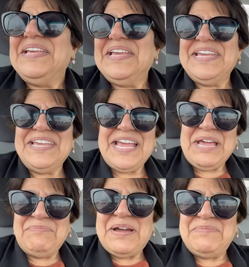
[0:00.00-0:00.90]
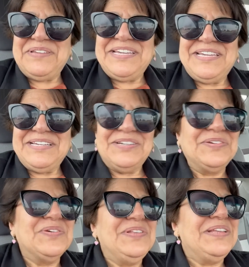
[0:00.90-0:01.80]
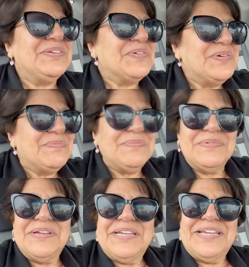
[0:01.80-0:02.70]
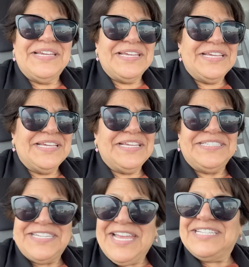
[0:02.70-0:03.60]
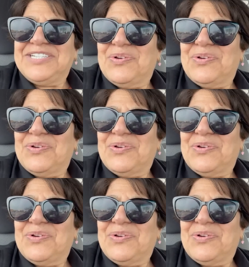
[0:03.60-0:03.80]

أه، أحبابي نقول لكم آه، انتهت